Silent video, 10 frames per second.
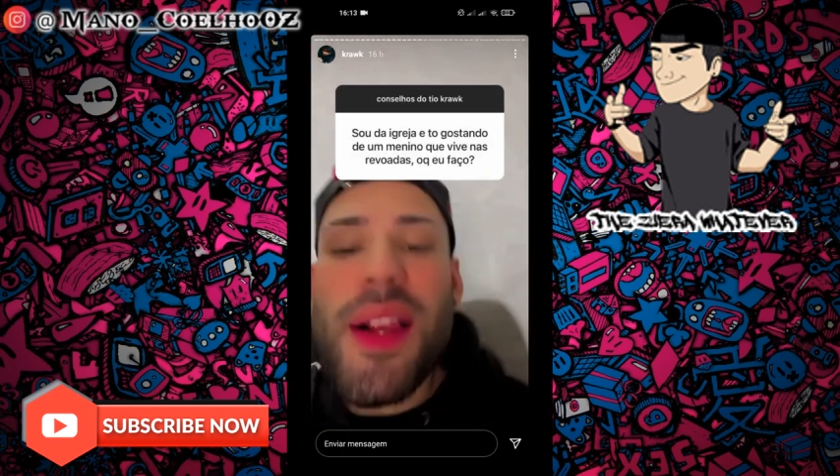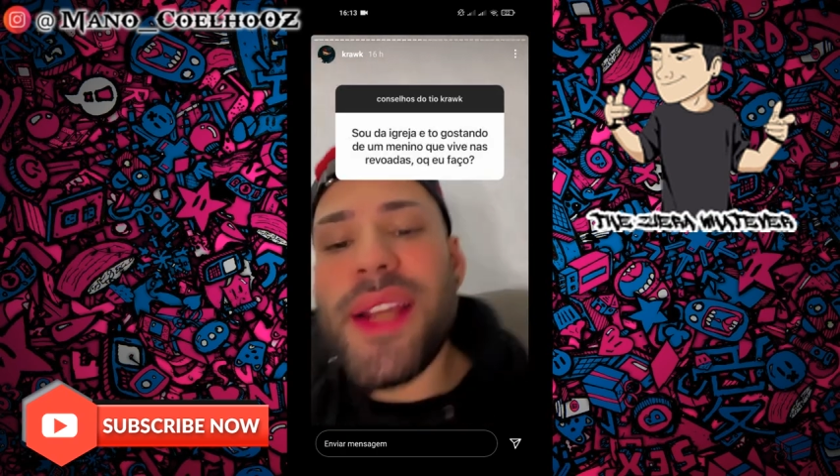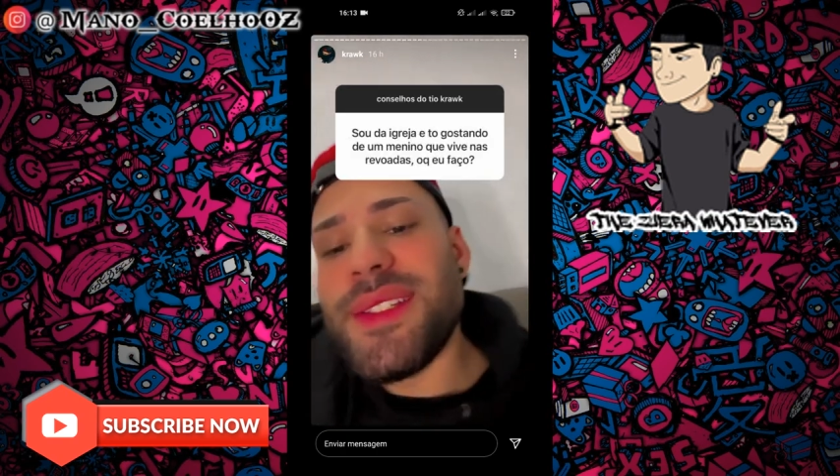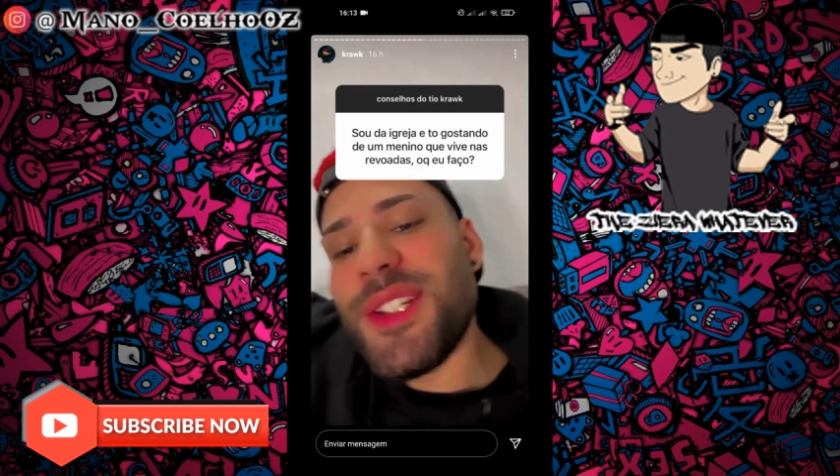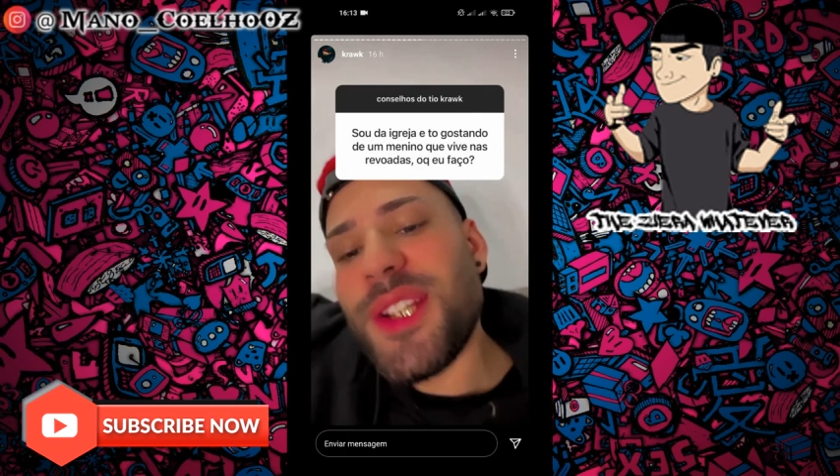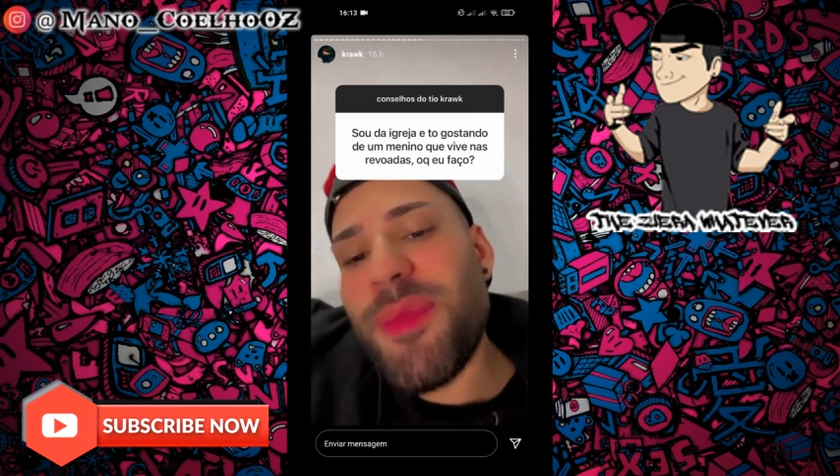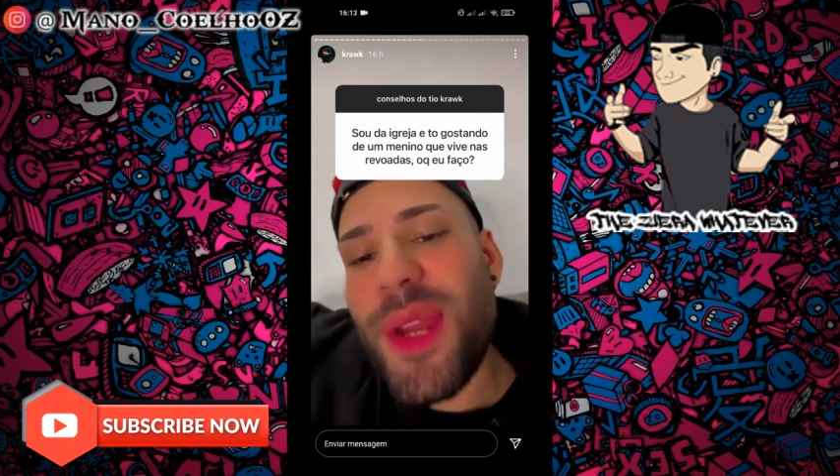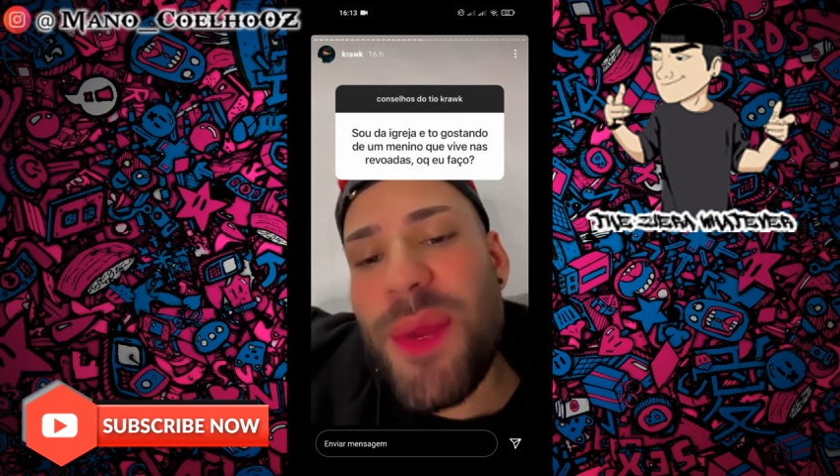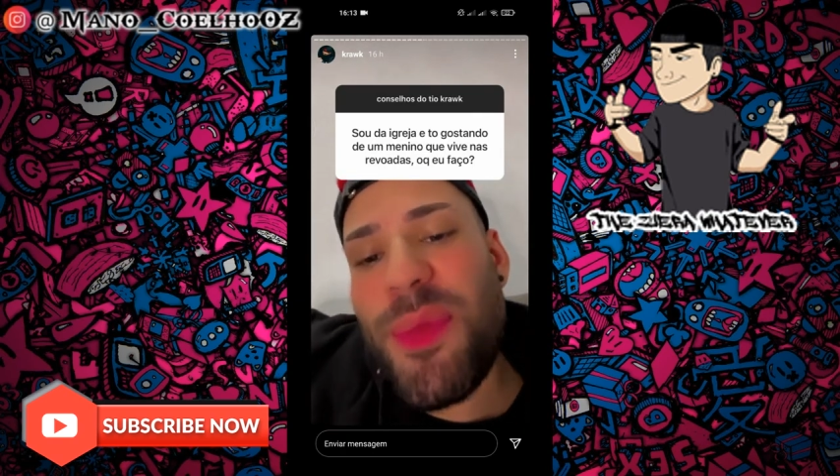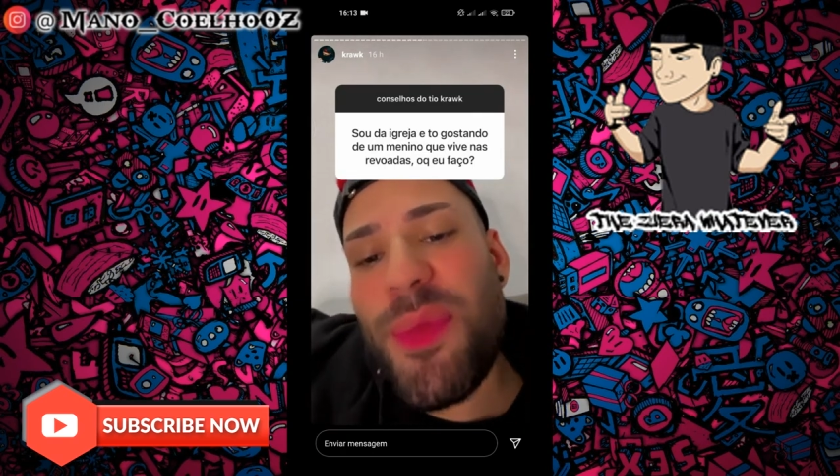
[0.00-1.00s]
Aí você
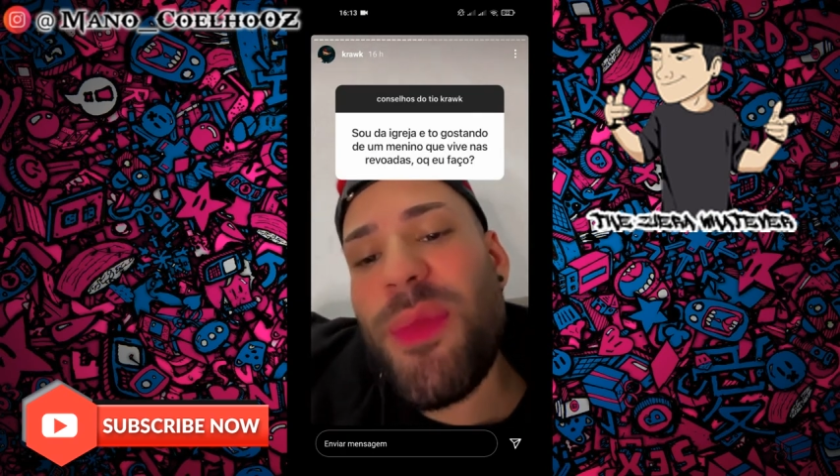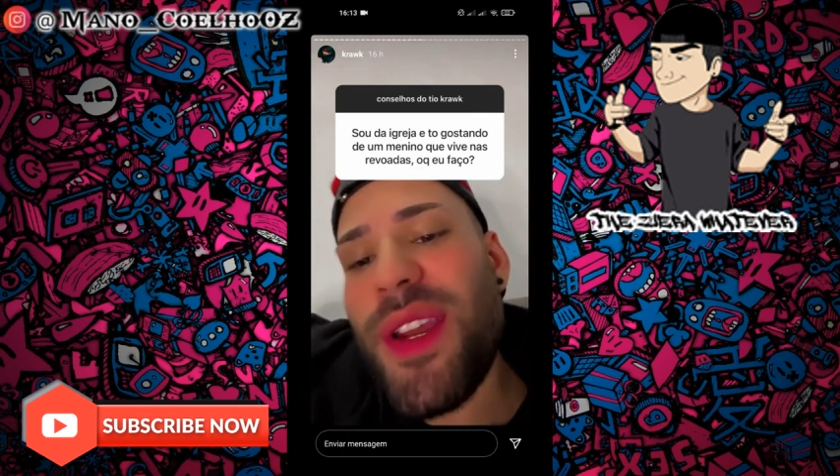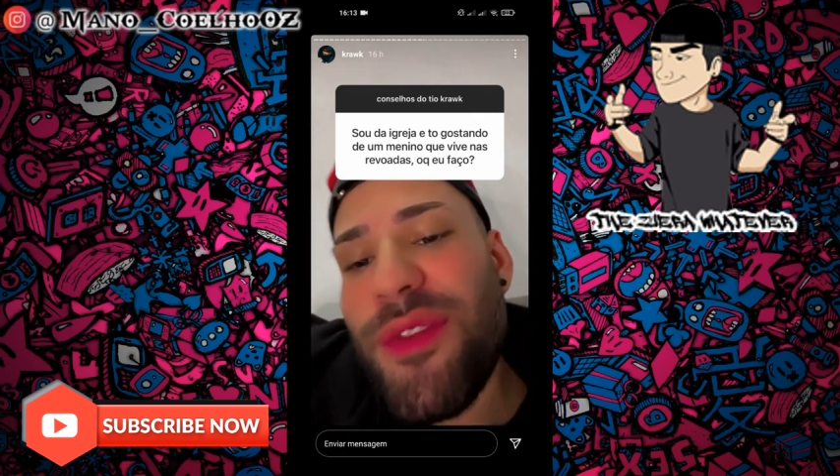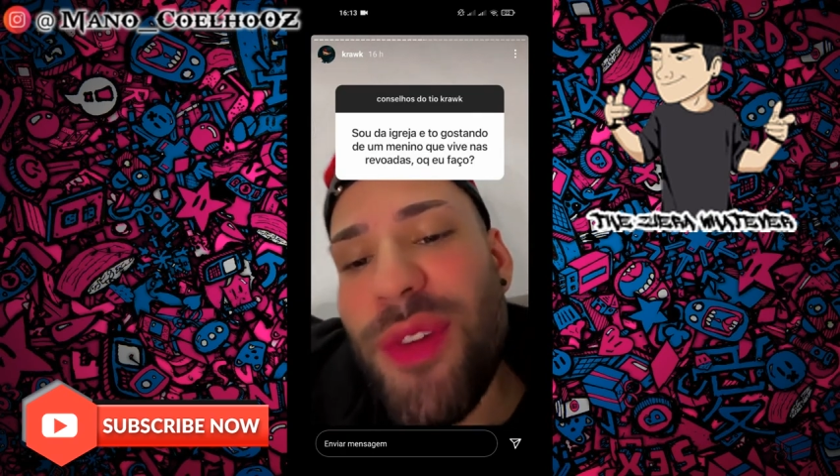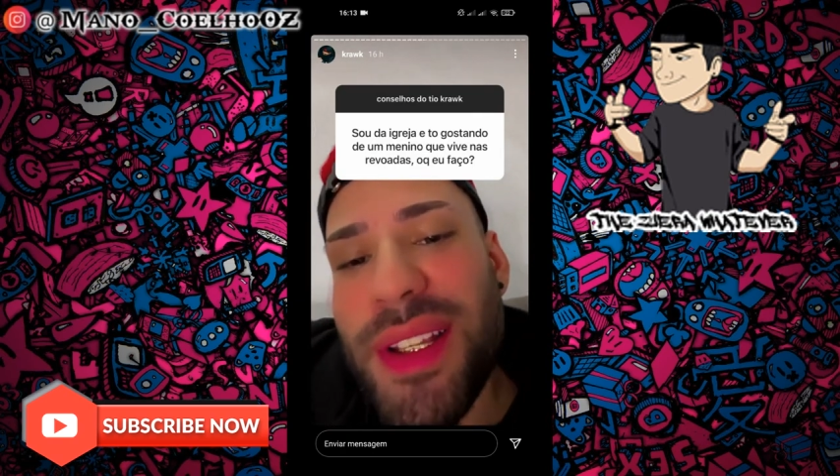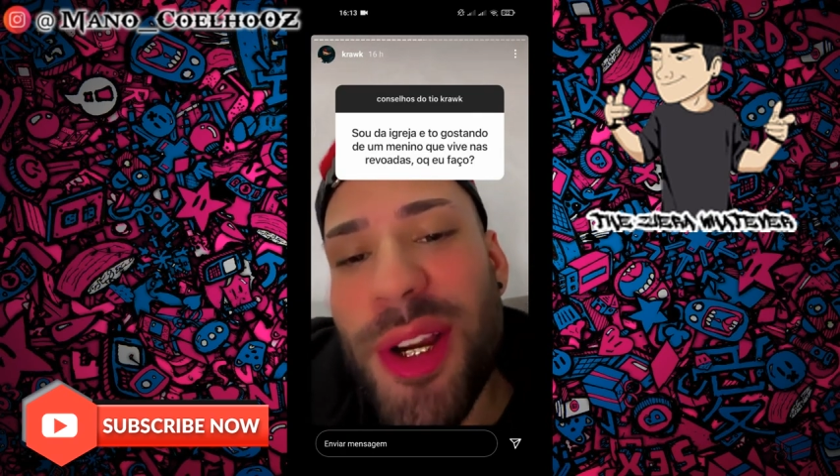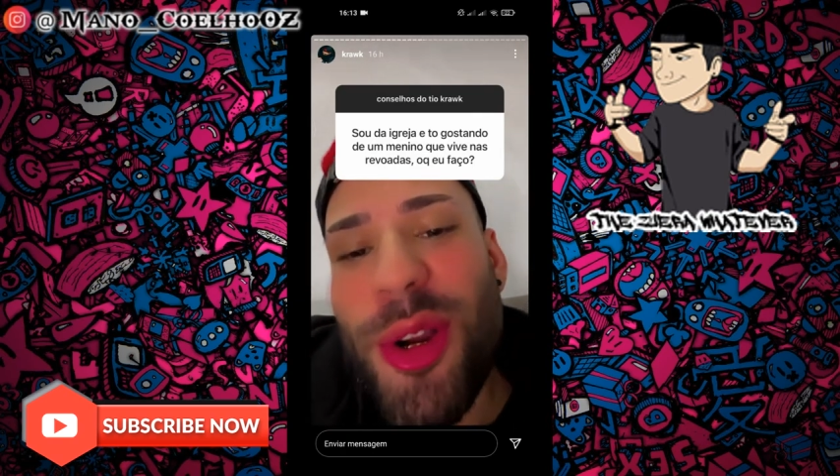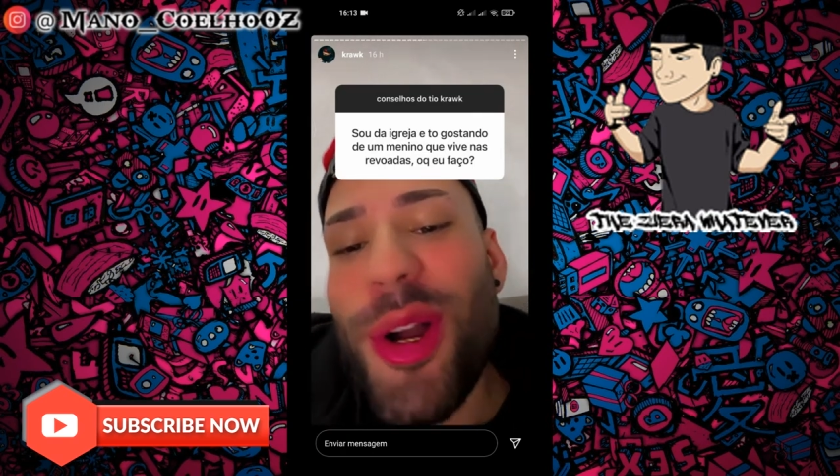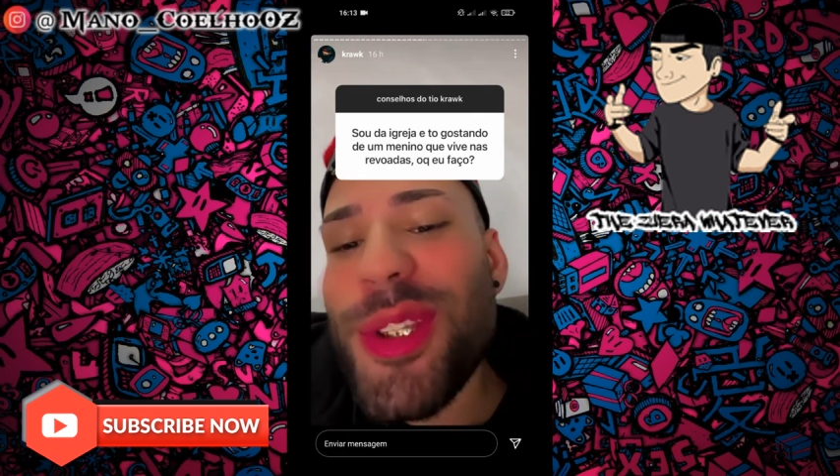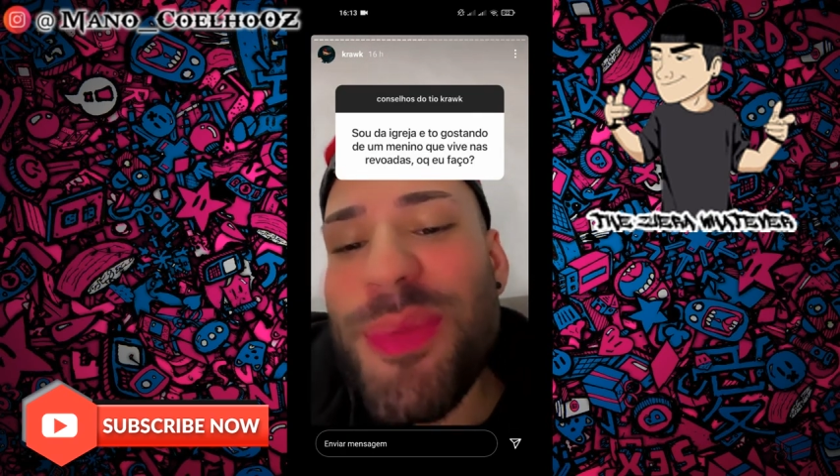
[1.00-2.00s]
chama ele pra uma revoada gospel.